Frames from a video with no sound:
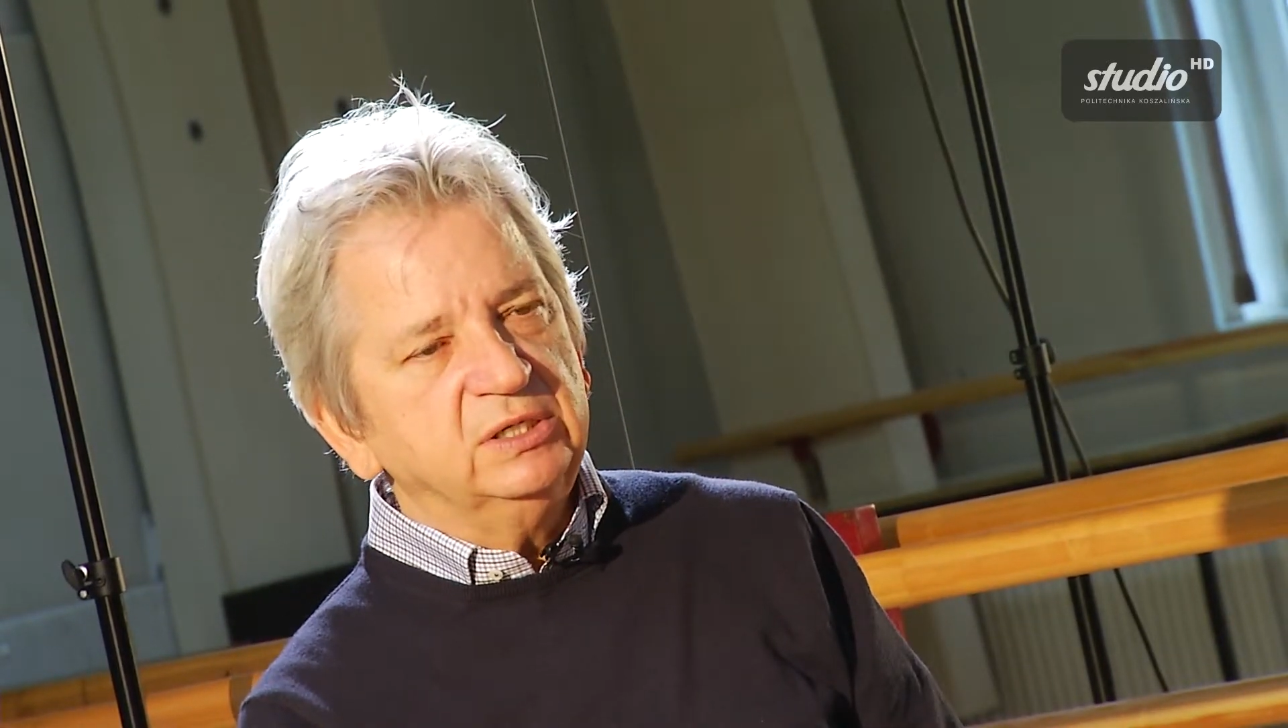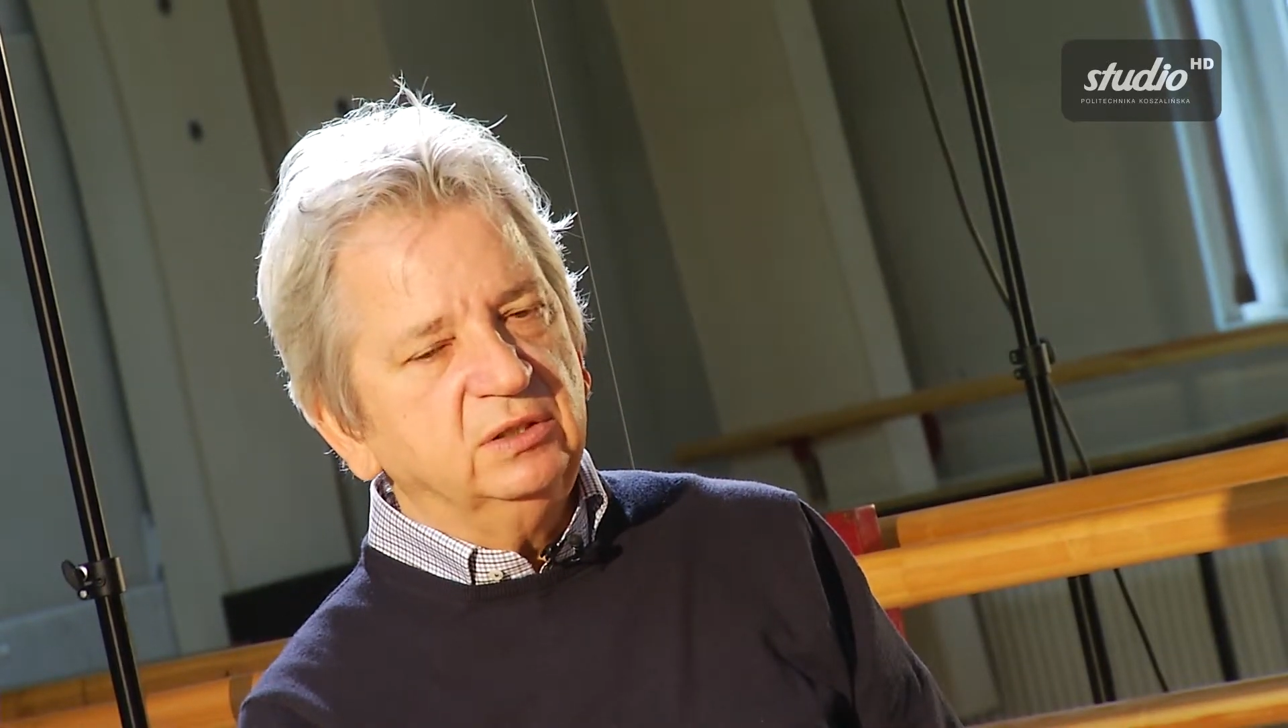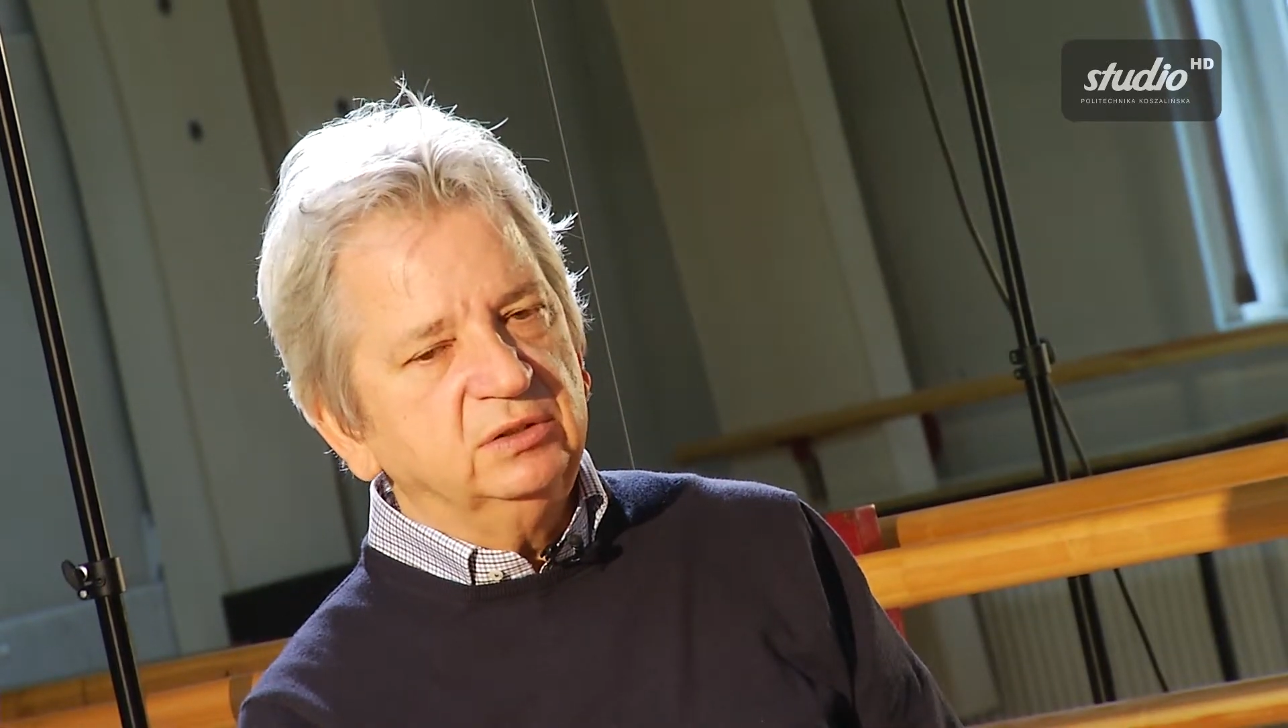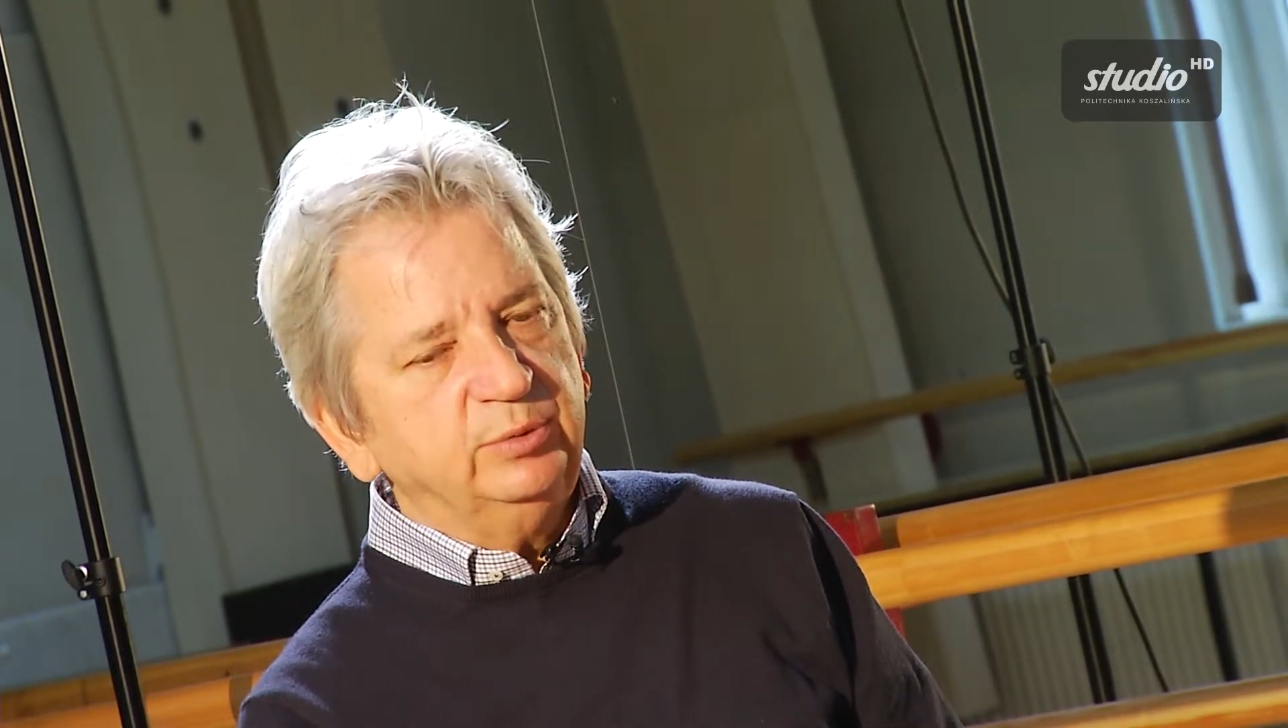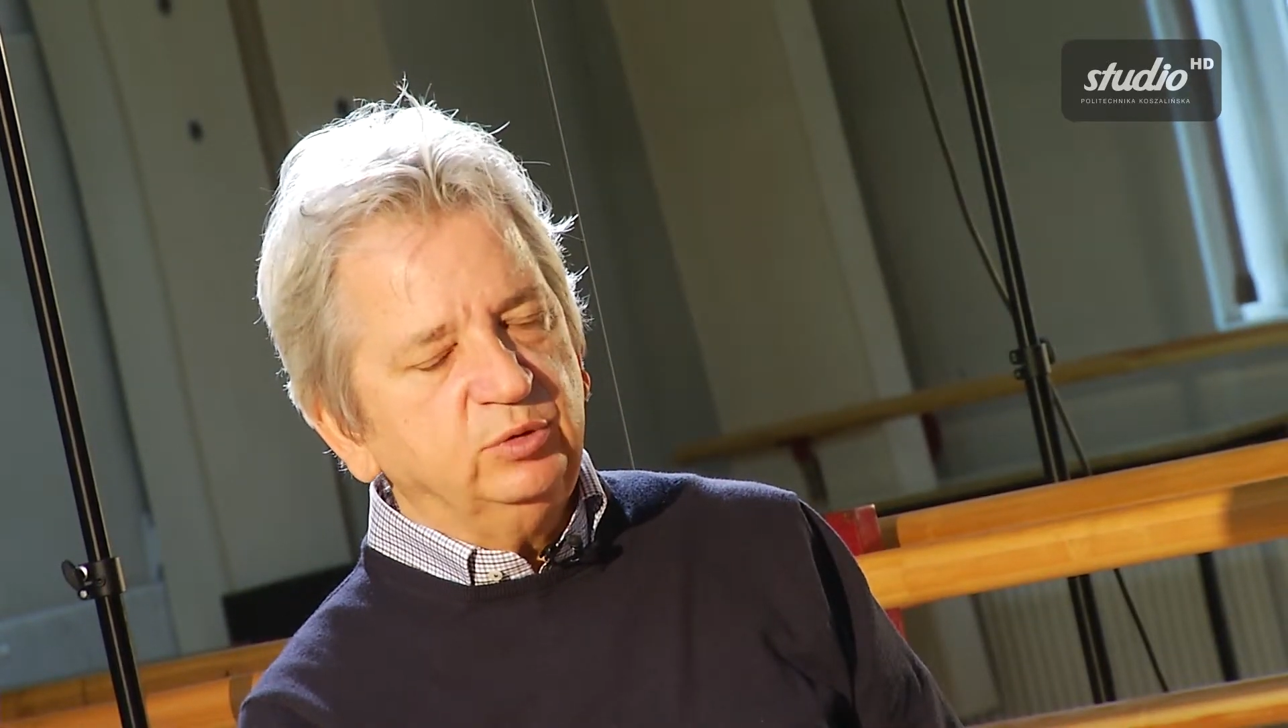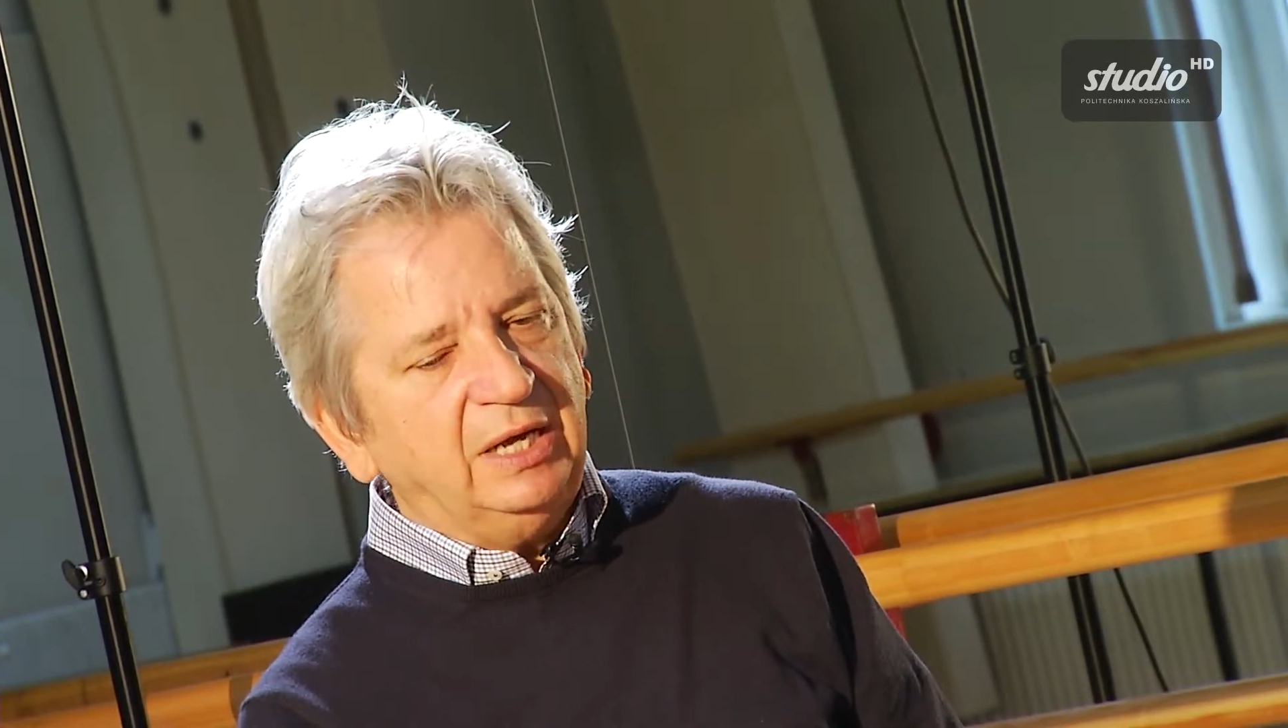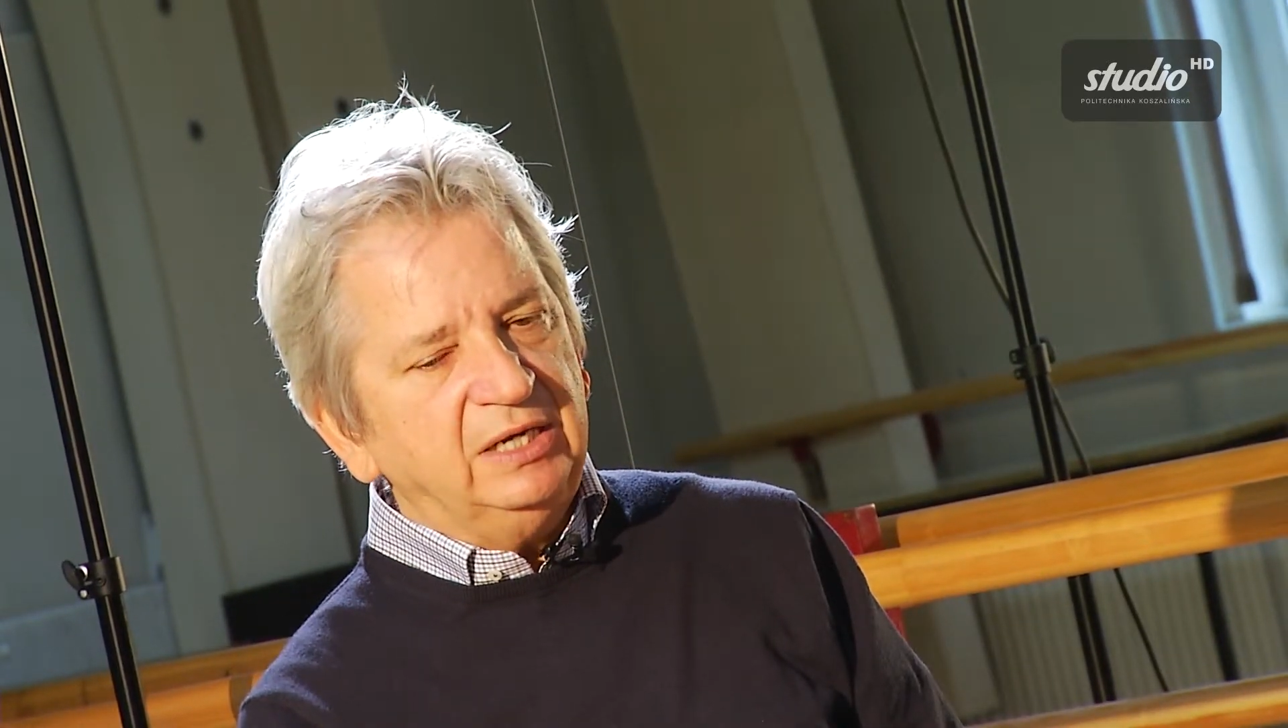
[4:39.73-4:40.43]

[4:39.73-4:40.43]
nie tylko debiuty,